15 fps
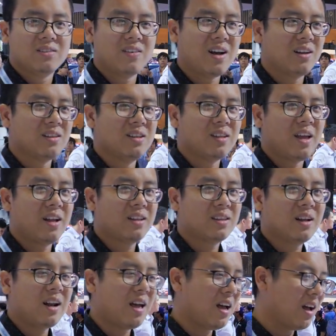và vâng, như thế
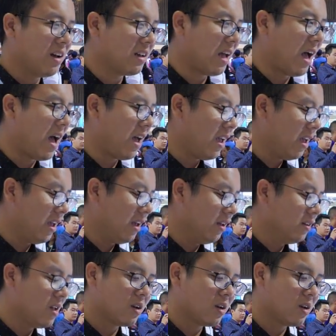tức là cái